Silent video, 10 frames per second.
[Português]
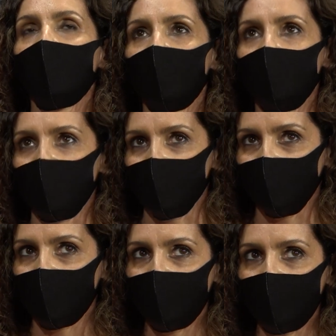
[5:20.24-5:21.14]
É assim,
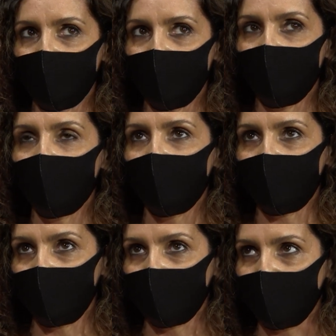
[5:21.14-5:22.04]
uh, o que
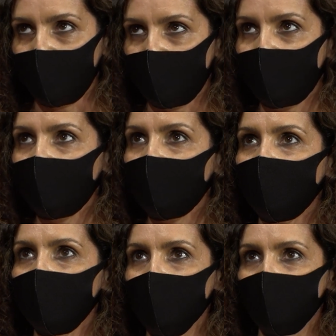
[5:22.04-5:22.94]
falta aplicar eh,
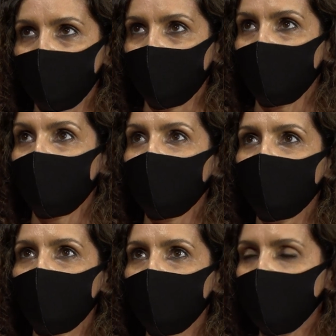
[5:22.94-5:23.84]
para os portugueses? Eu acho que
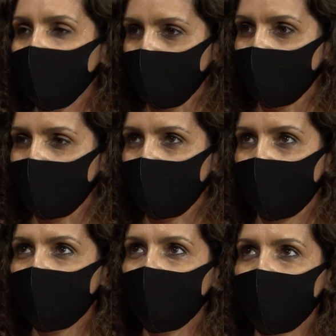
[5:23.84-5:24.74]
não é só os portugueses, eu
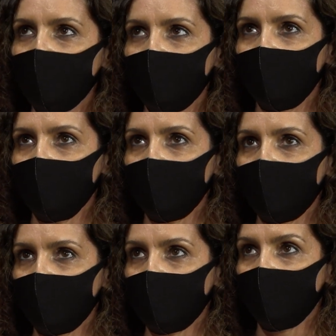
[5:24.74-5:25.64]
acho que é
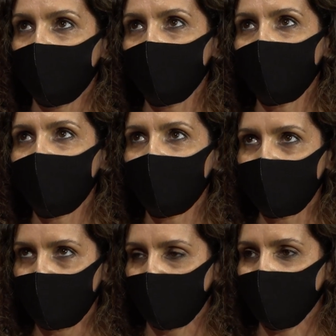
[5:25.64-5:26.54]
eh, a humanidade
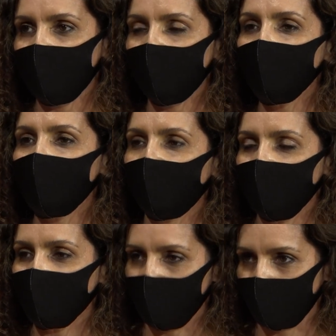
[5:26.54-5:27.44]
inteira, o ser humano
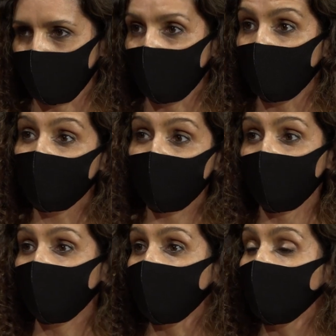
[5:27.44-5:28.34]
mesmo. Eu acho que esta
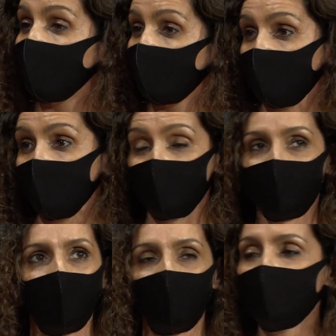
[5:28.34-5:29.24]
pandemia veio,
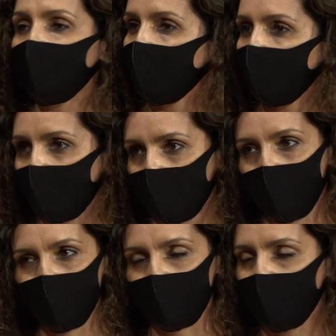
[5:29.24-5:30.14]
há muitas teorias da
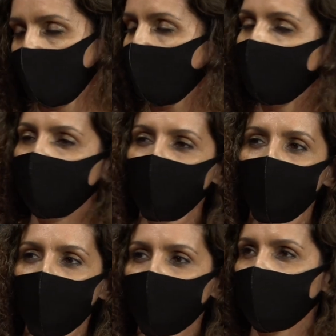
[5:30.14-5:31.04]
conspiração que veio
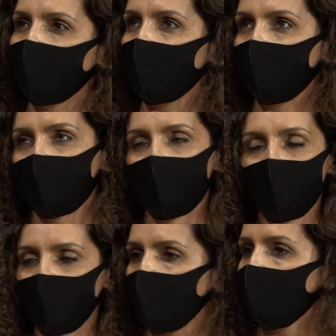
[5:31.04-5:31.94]
por um
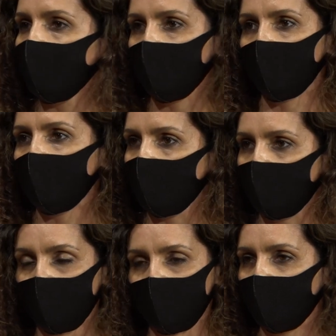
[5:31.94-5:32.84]
laboratório ou, não, ou
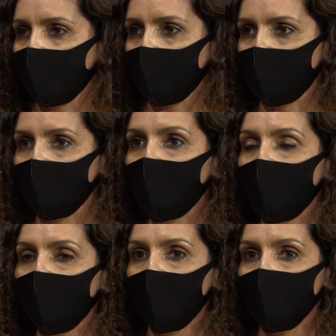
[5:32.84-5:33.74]
que seja, não é?
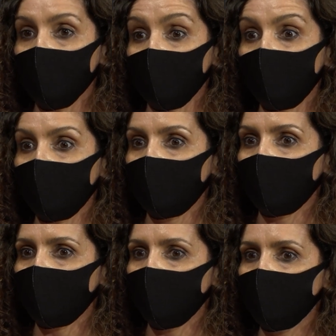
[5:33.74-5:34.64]
Mas, no meu
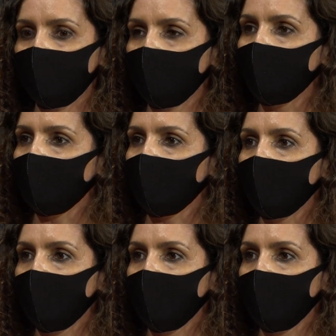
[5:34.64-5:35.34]
ponto de vista,